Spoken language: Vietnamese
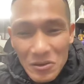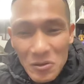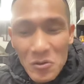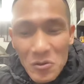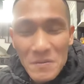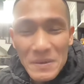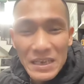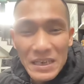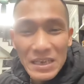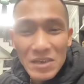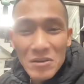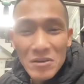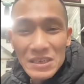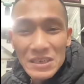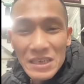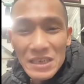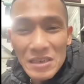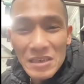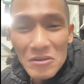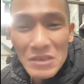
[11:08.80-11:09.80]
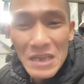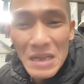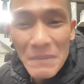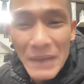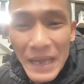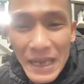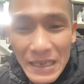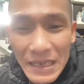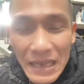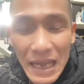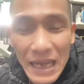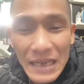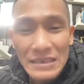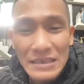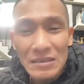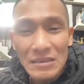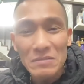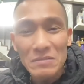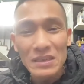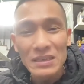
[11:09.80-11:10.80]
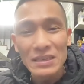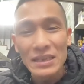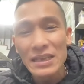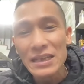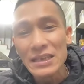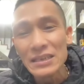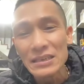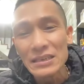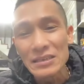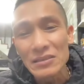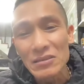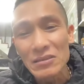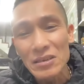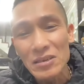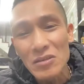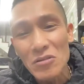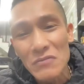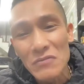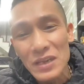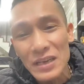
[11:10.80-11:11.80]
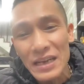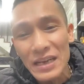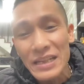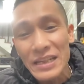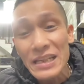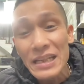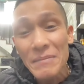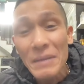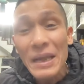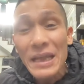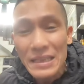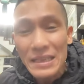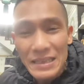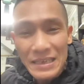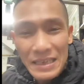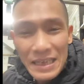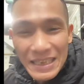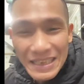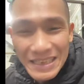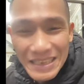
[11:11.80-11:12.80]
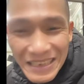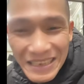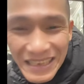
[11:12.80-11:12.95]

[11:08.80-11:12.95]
nhà tô mình là đội trưởng đội nhà mét ăn xong rồi tí lên chỉ có công việc đánh nhà mét thôi